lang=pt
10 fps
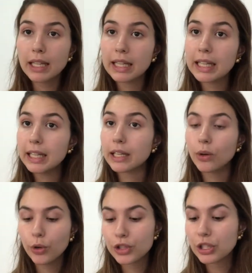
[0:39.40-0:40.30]
E
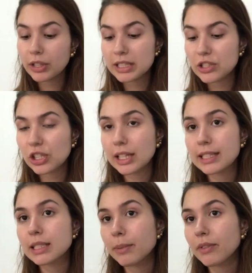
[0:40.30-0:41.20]
hoje eu decidi
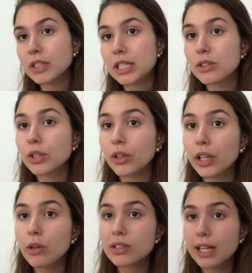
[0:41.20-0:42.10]
trazer para vocês o que eu
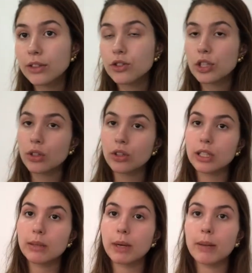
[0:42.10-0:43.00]
tenho usado de
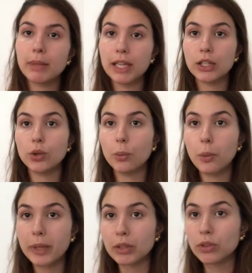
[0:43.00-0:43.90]
cronograma capilar no
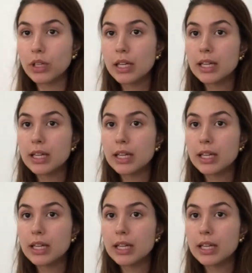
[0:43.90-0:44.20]
momento,